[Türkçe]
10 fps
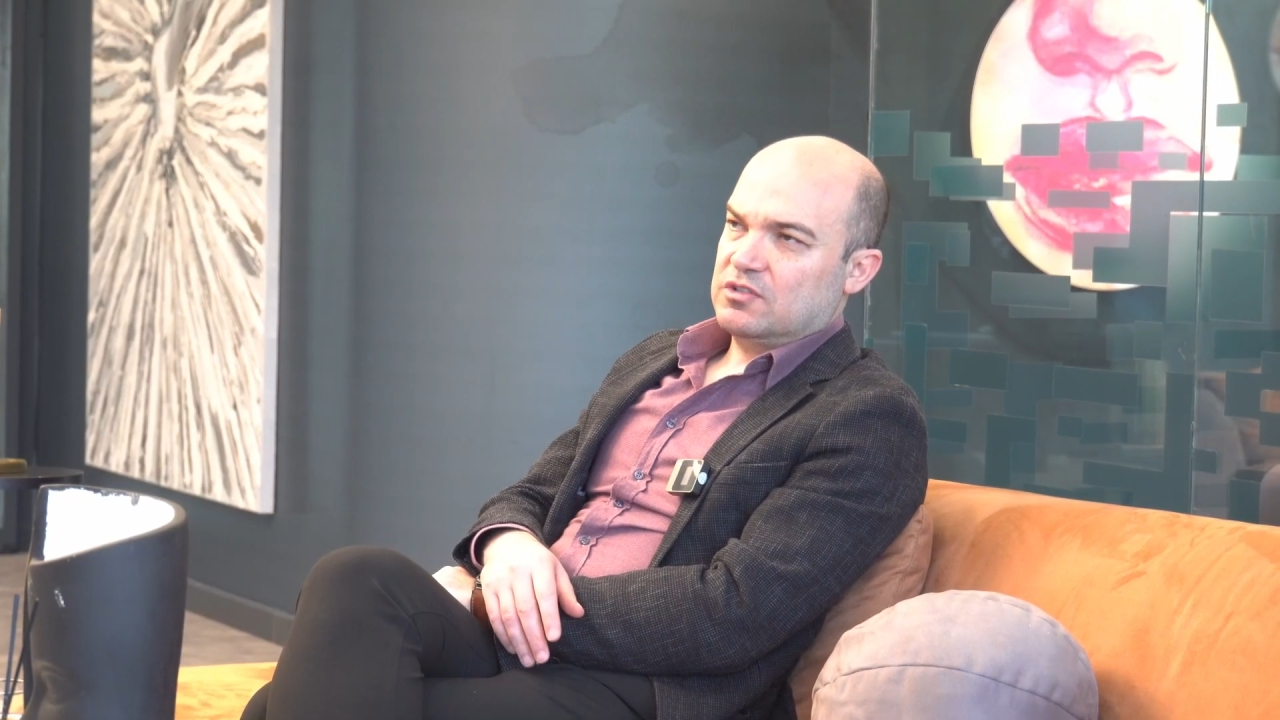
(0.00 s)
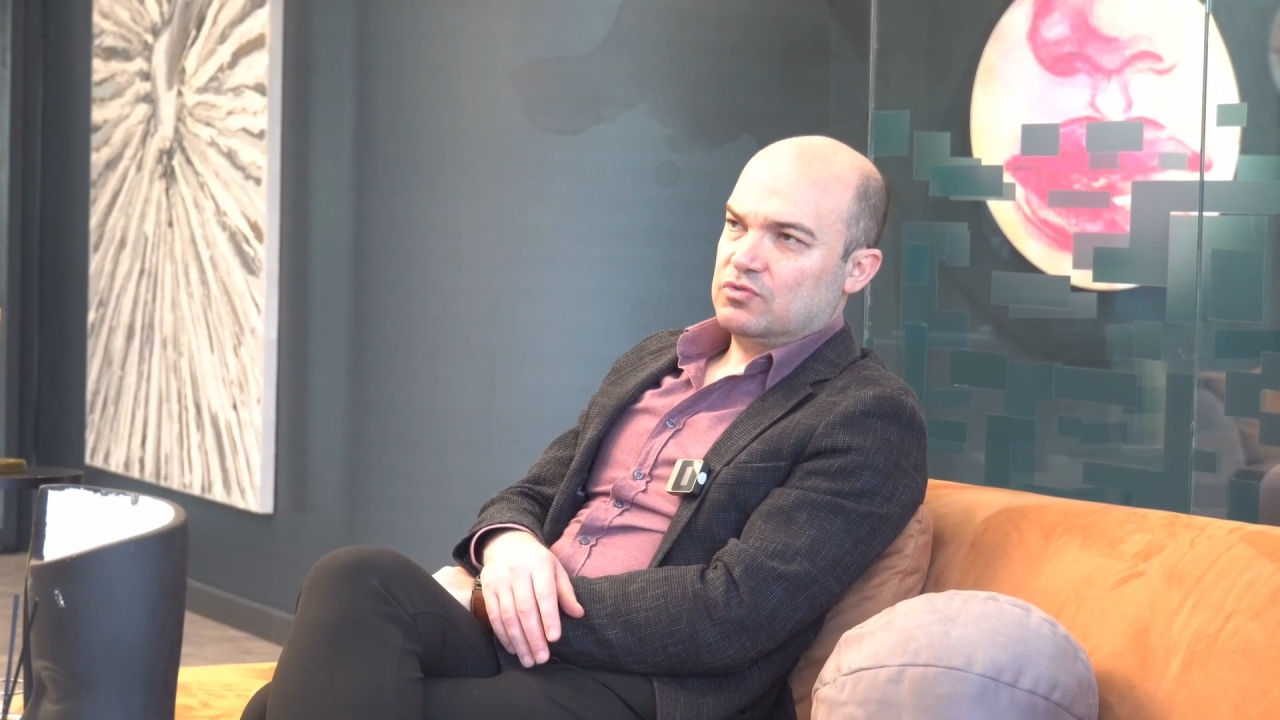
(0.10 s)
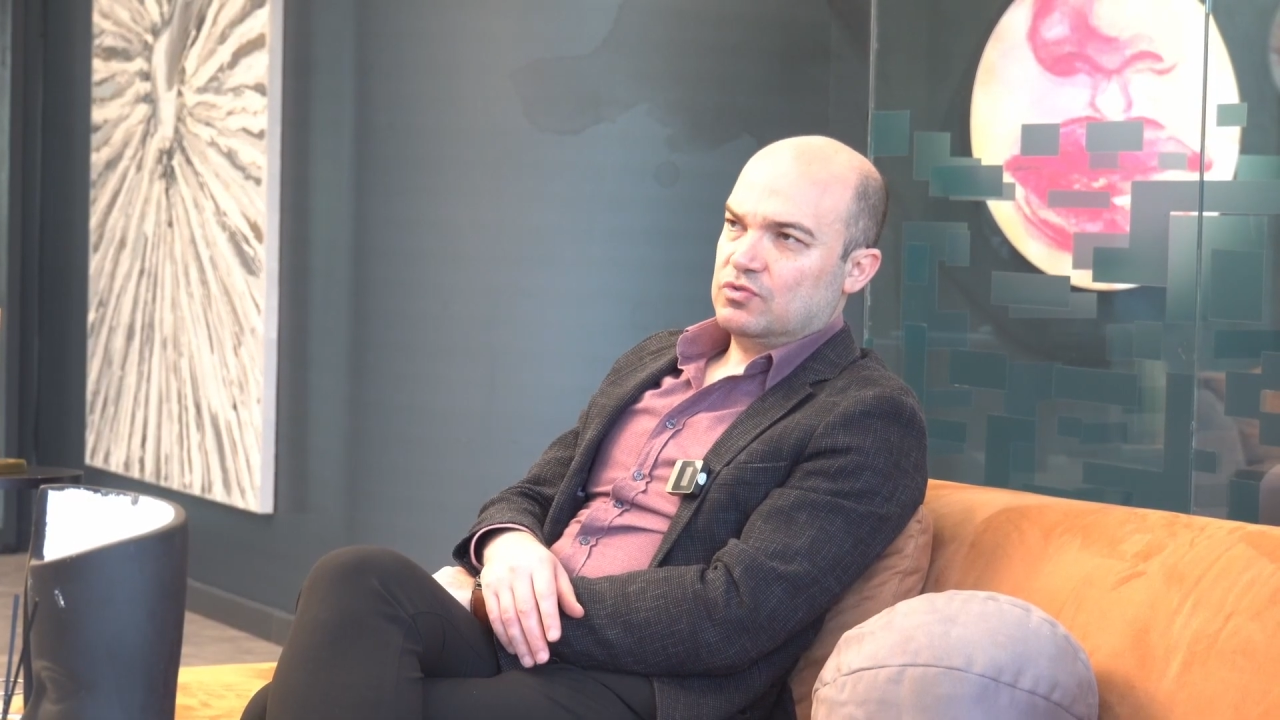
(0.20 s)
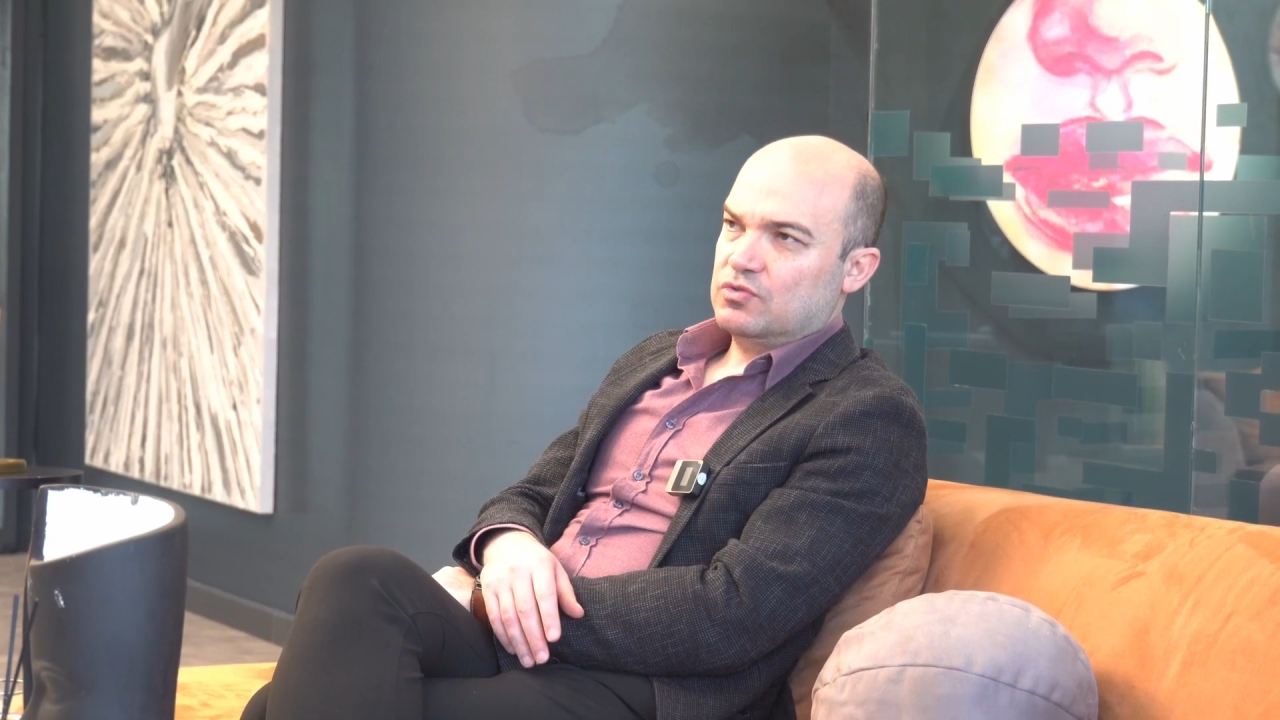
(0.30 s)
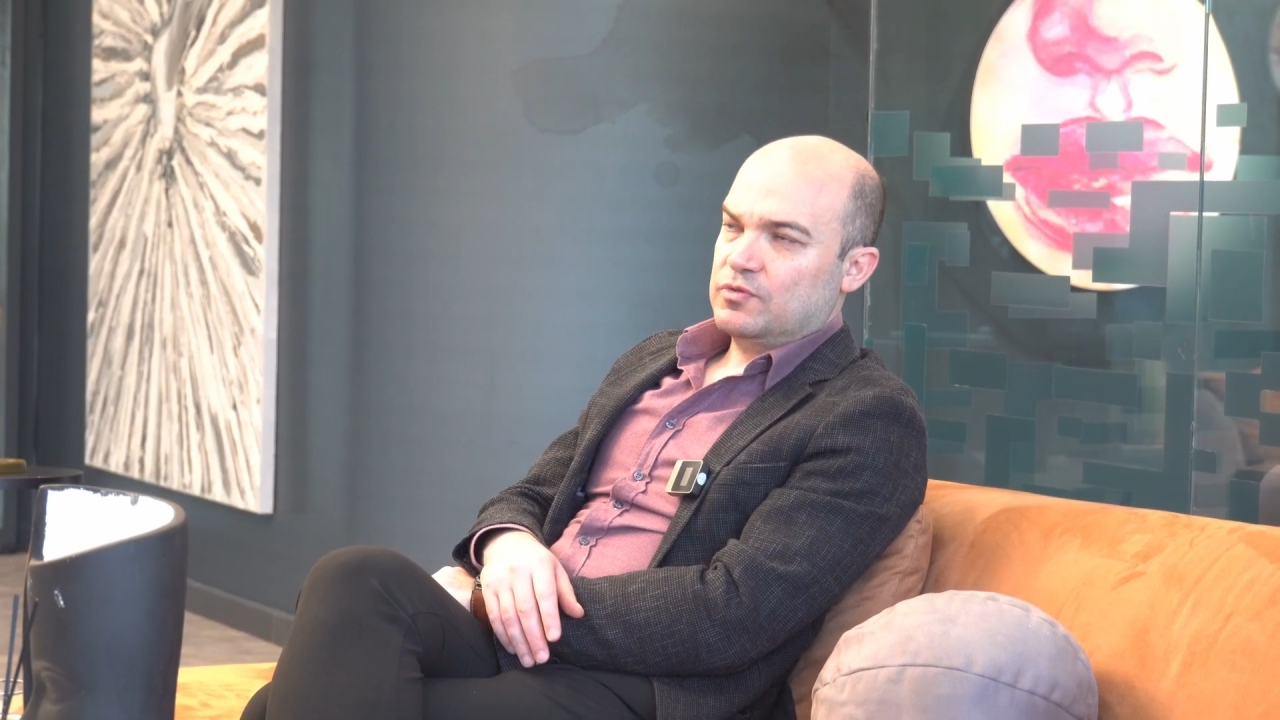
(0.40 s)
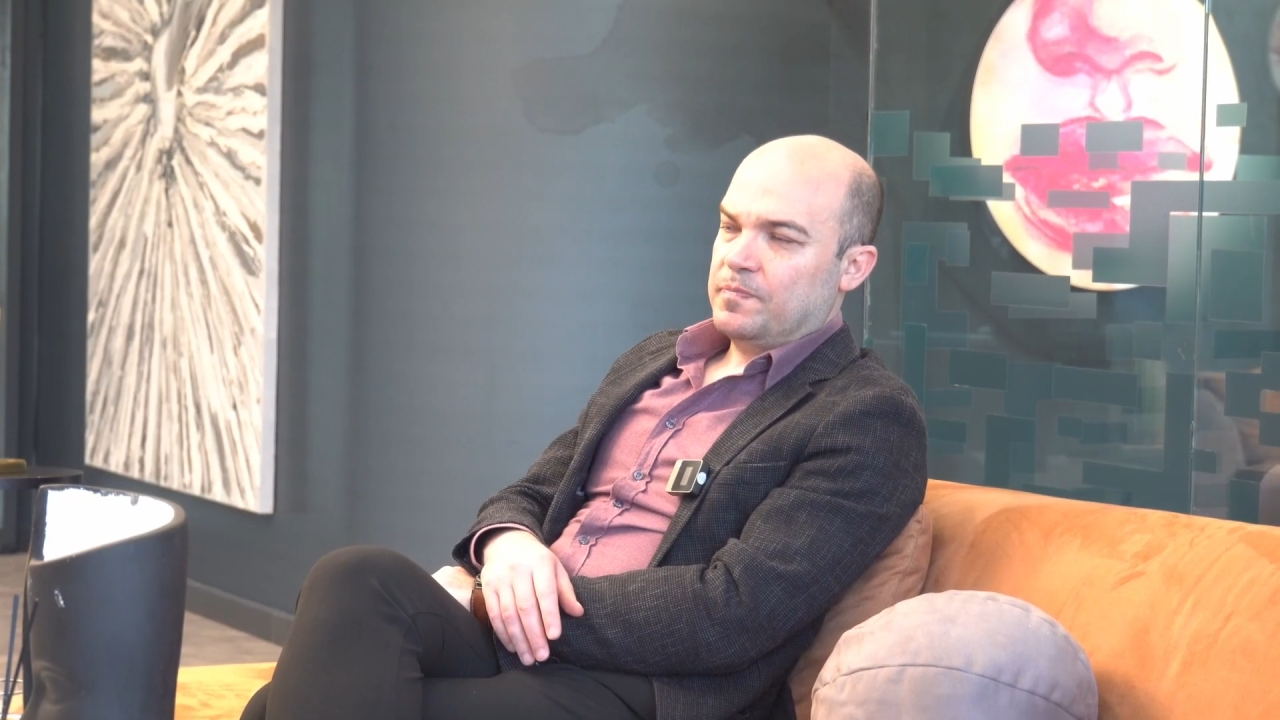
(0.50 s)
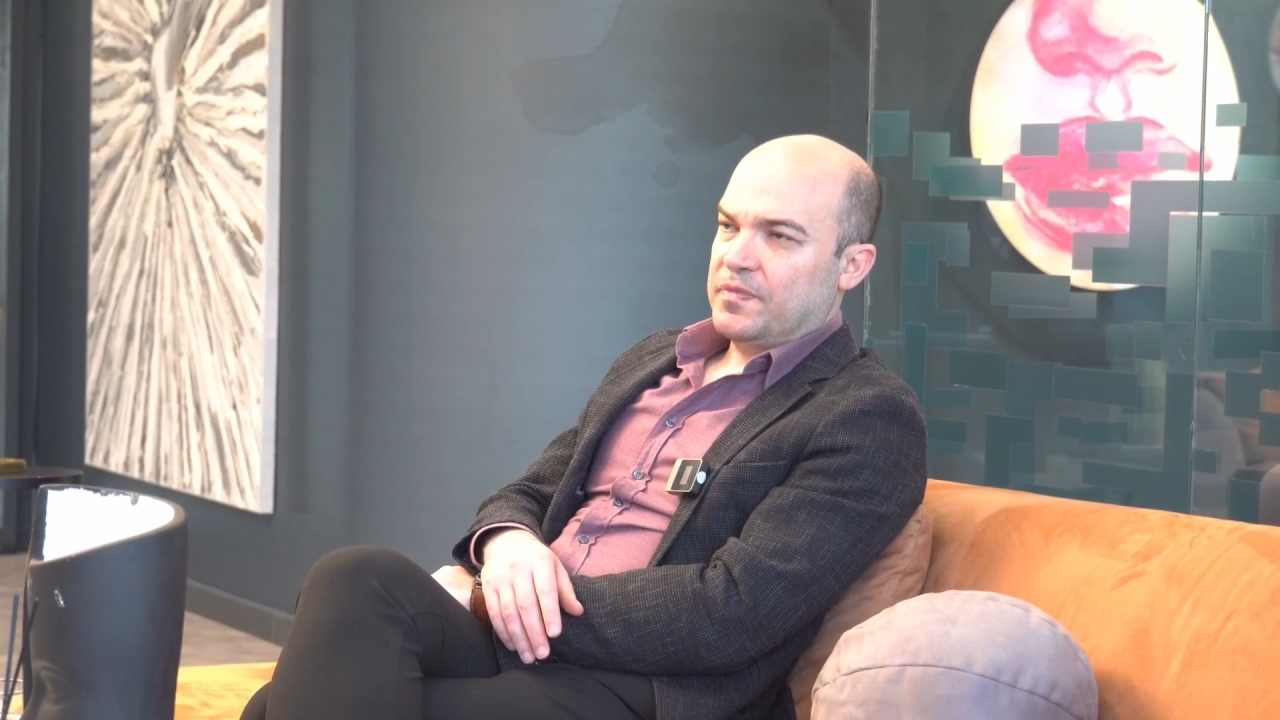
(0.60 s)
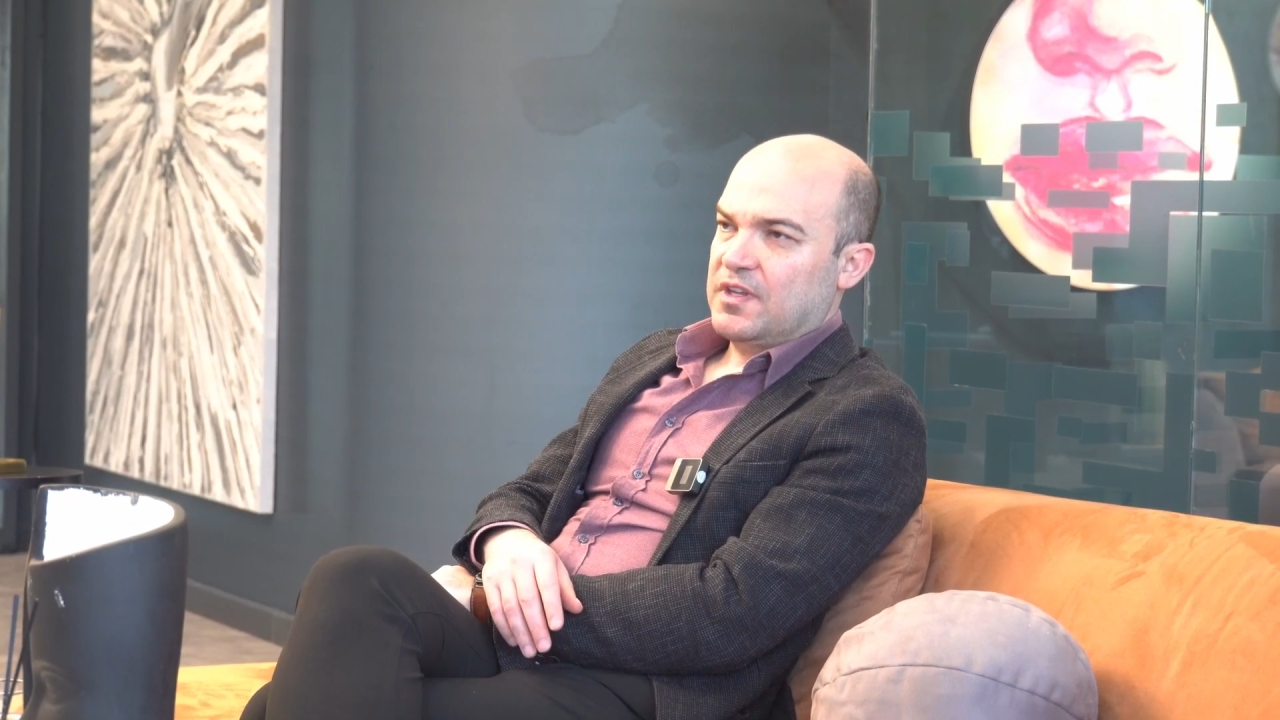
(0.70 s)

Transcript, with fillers: çalışıyoruz.